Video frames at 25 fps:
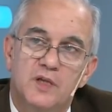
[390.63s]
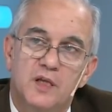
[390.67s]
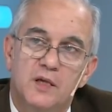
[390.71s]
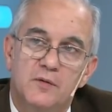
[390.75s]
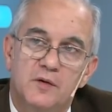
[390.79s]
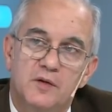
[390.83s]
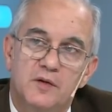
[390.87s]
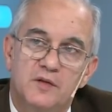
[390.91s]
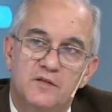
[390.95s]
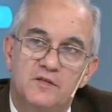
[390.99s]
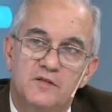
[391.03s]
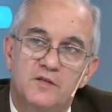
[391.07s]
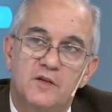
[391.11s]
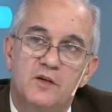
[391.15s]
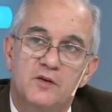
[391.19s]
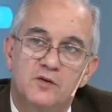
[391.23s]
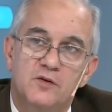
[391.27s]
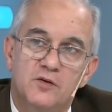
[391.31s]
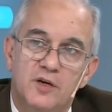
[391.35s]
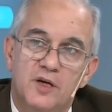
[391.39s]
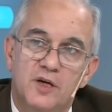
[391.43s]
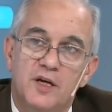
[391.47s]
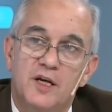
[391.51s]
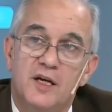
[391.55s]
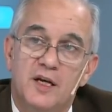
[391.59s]
del
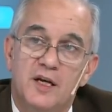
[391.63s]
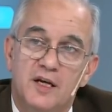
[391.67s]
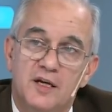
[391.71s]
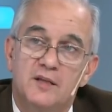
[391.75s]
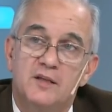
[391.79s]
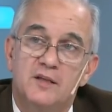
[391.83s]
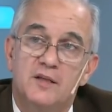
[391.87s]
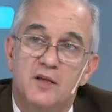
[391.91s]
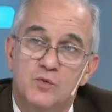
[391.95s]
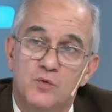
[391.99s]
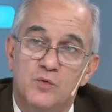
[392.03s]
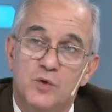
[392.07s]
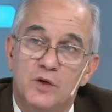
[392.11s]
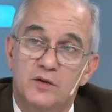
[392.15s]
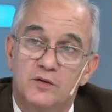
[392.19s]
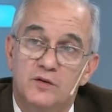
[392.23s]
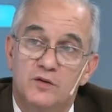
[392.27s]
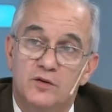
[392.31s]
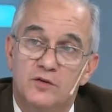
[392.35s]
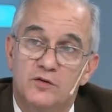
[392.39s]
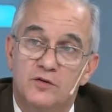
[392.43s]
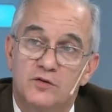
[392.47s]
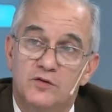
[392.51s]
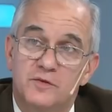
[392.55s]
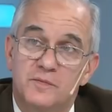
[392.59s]
25 eran agentes
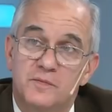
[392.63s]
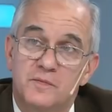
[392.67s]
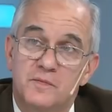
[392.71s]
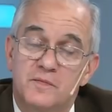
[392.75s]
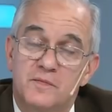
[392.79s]
nuestros.